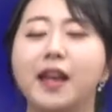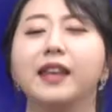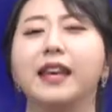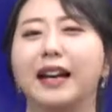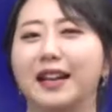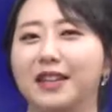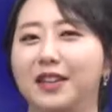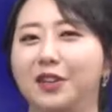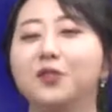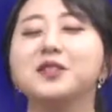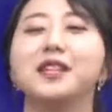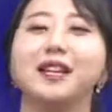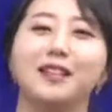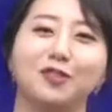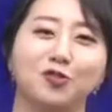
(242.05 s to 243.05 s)
약간 이런
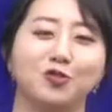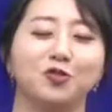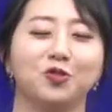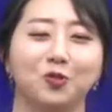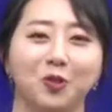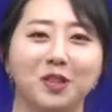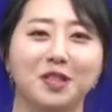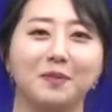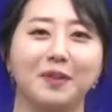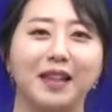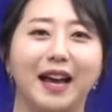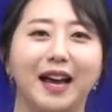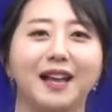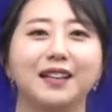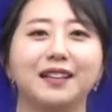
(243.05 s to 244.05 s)
사인을 줄 수도
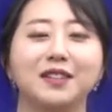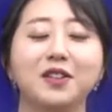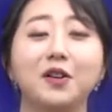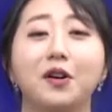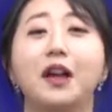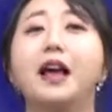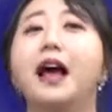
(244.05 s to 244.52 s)
있습니다 그래서